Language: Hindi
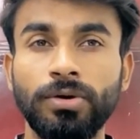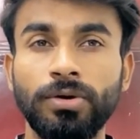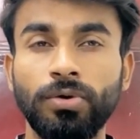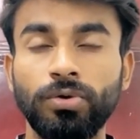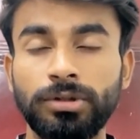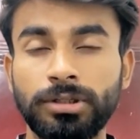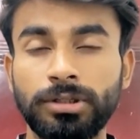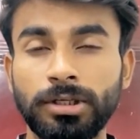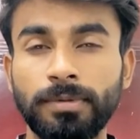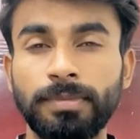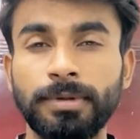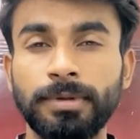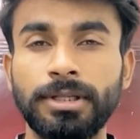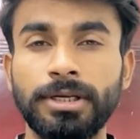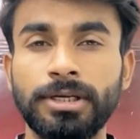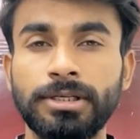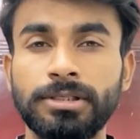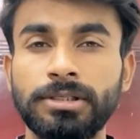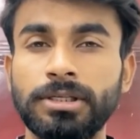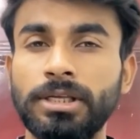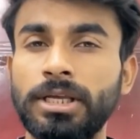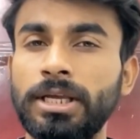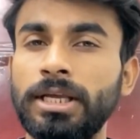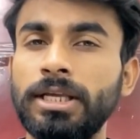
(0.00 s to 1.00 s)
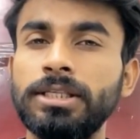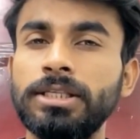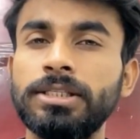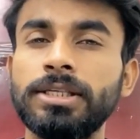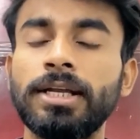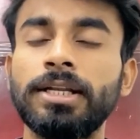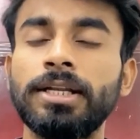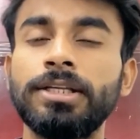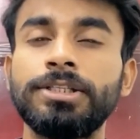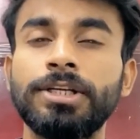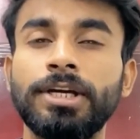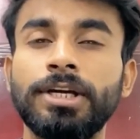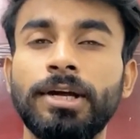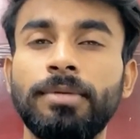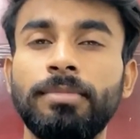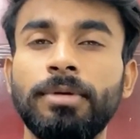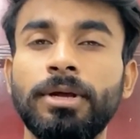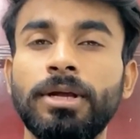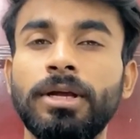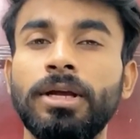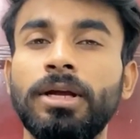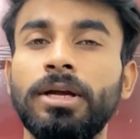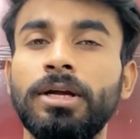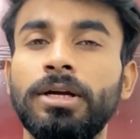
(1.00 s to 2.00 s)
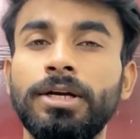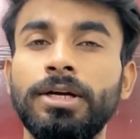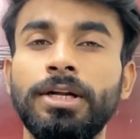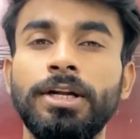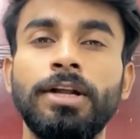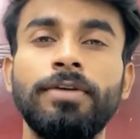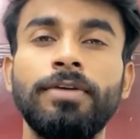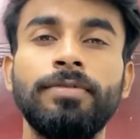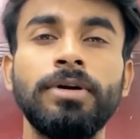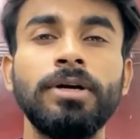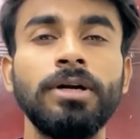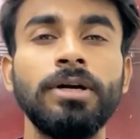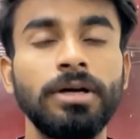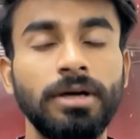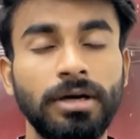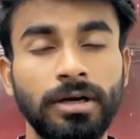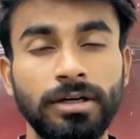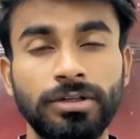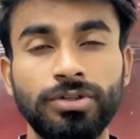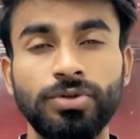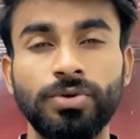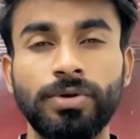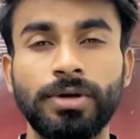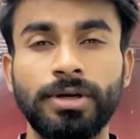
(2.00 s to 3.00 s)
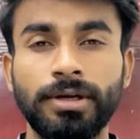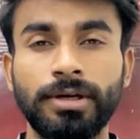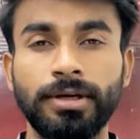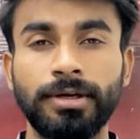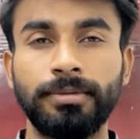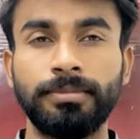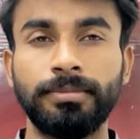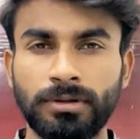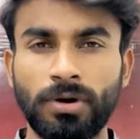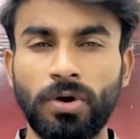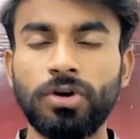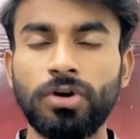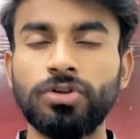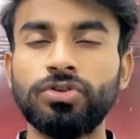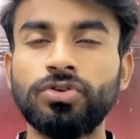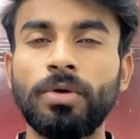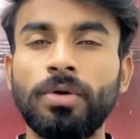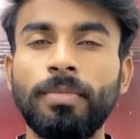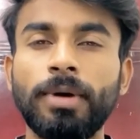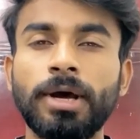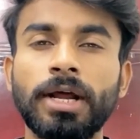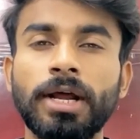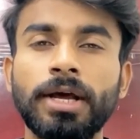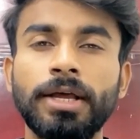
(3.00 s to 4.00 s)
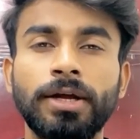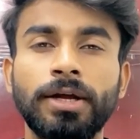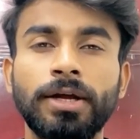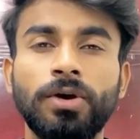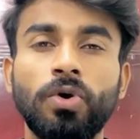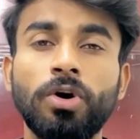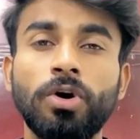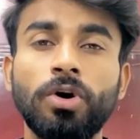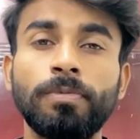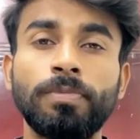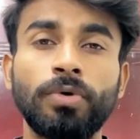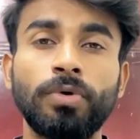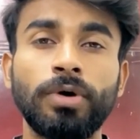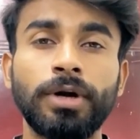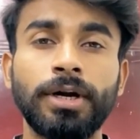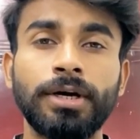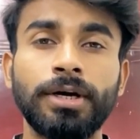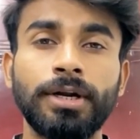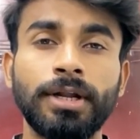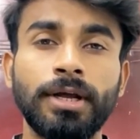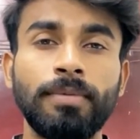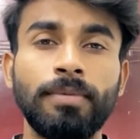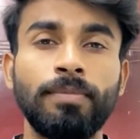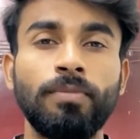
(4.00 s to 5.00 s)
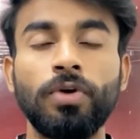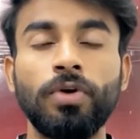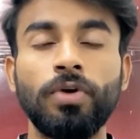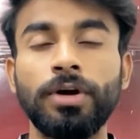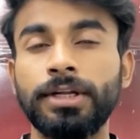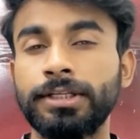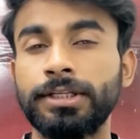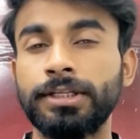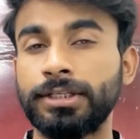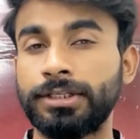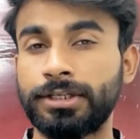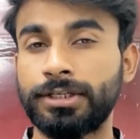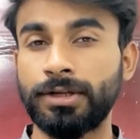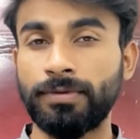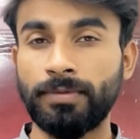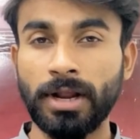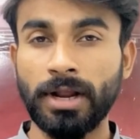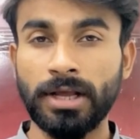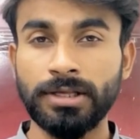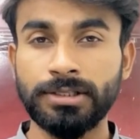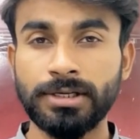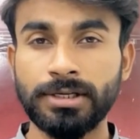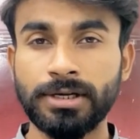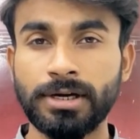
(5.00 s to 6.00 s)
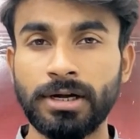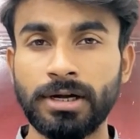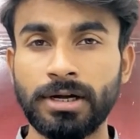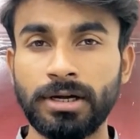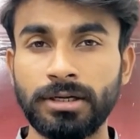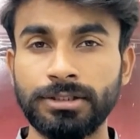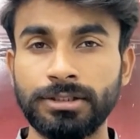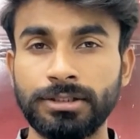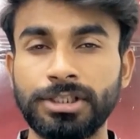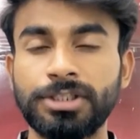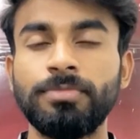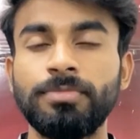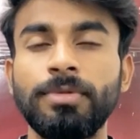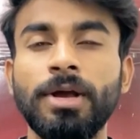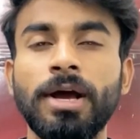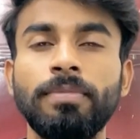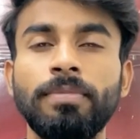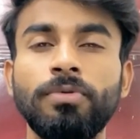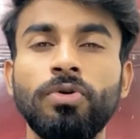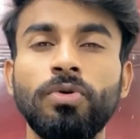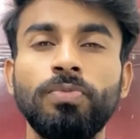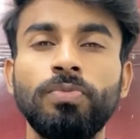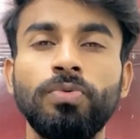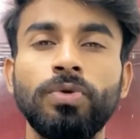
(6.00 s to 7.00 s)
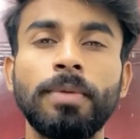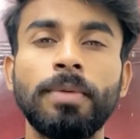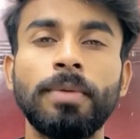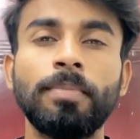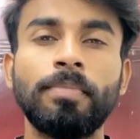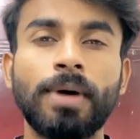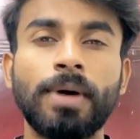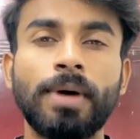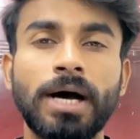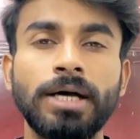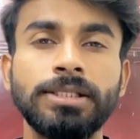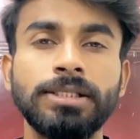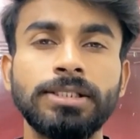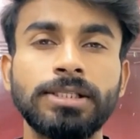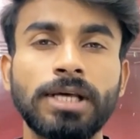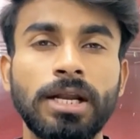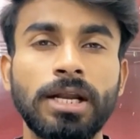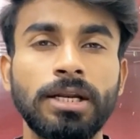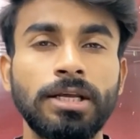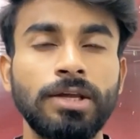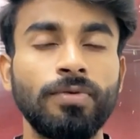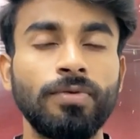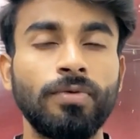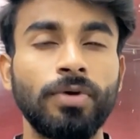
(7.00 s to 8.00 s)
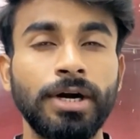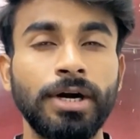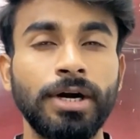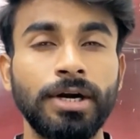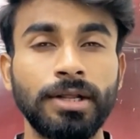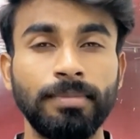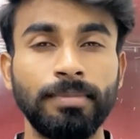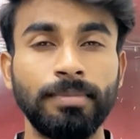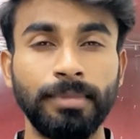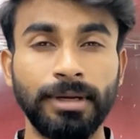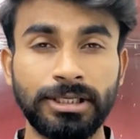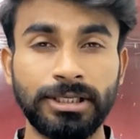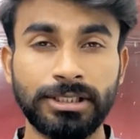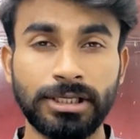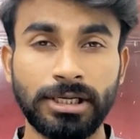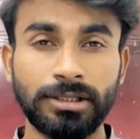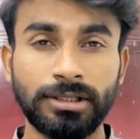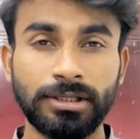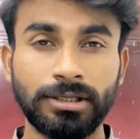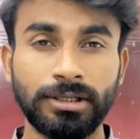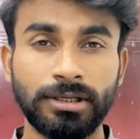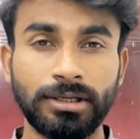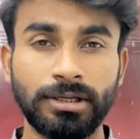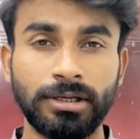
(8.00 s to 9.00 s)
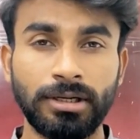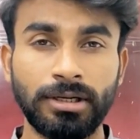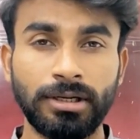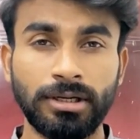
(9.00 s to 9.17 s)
उत्तर प्रदेश इन सारी जगह में डिलीवर कर चुके हैं और जो हमारा एक और प्रोडक्ट है वोल्टेज स्टेबलाइजर का जिसमें आपको पूरे पाँच साल की वारंटी मिल जाती है